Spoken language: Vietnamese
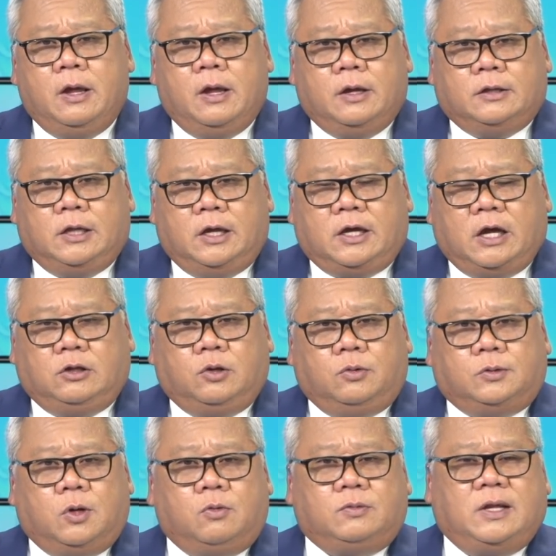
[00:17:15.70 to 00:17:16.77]
Thì cái
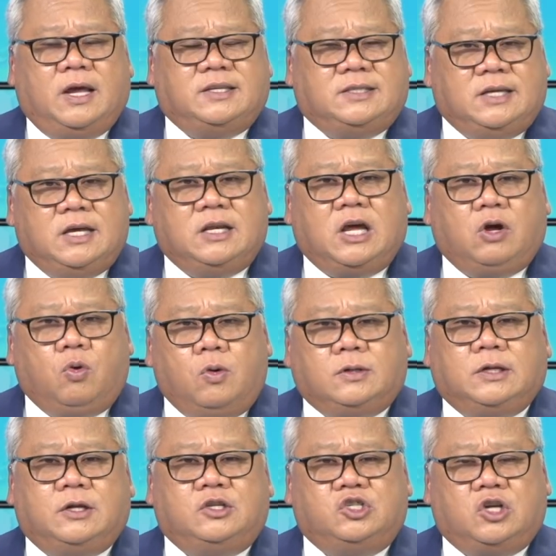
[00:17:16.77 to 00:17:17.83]
thủ tục để xin cái quốc
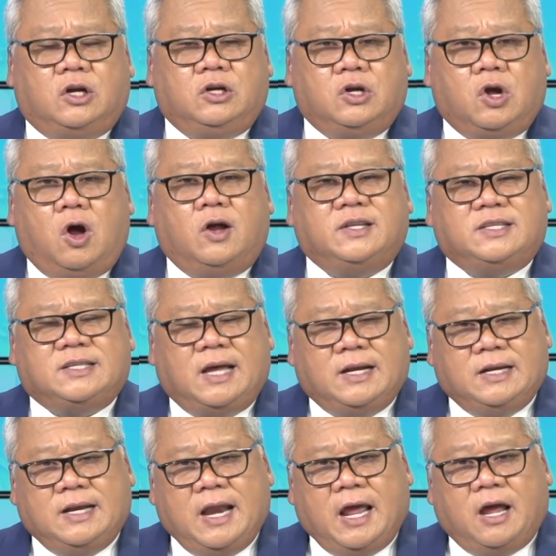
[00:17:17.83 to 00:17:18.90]
tịch cho đứa con
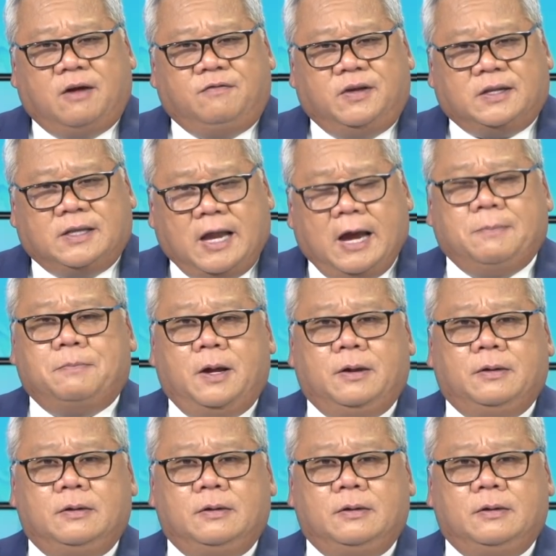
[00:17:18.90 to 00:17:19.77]
sanh đẻ Việt Nam